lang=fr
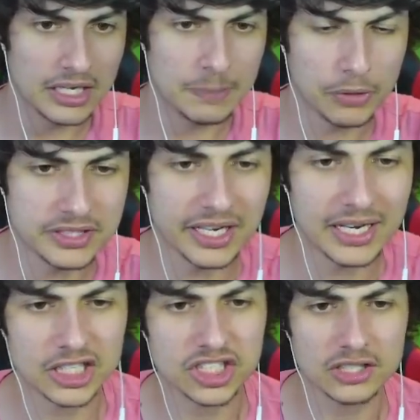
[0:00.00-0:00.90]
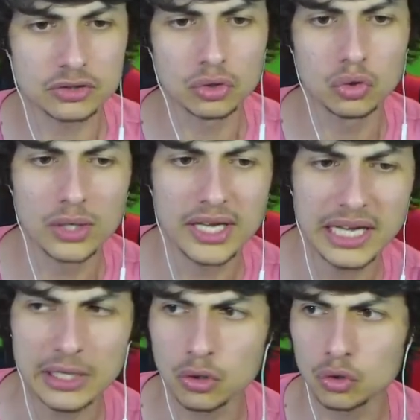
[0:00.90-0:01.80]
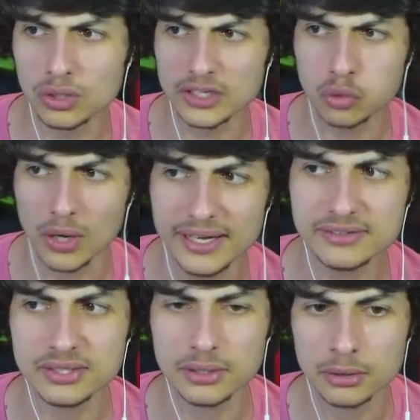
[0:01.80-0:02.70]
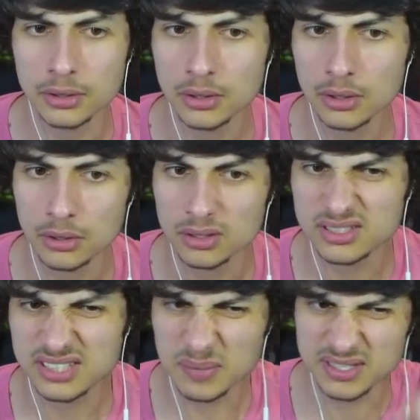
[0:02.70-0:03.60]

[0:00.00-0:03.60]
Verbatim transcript: Il peut tirer la chasse de tous les, de tous les toilettes. C'est très